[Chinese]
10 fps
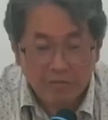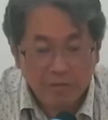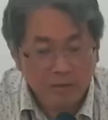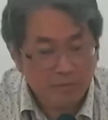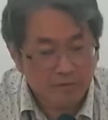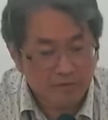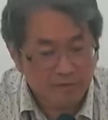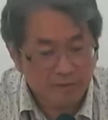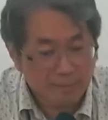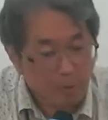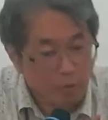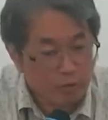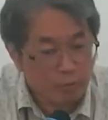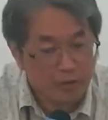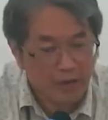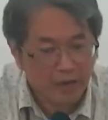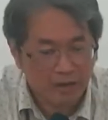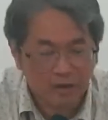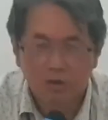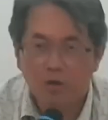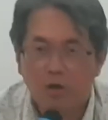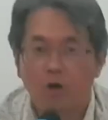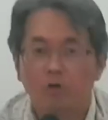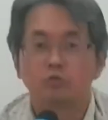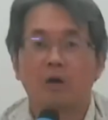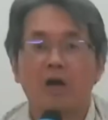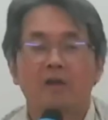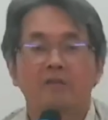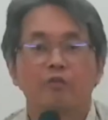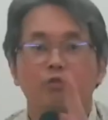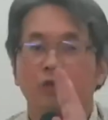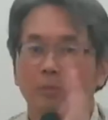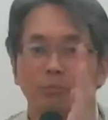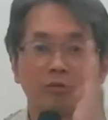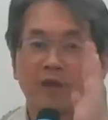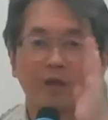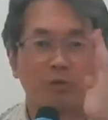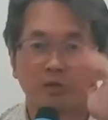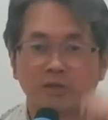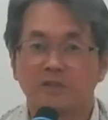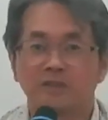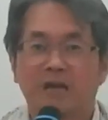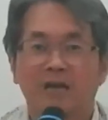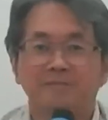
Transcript: 那么仔细的，你们回去不看，哦，主啊，这罪不在我身上。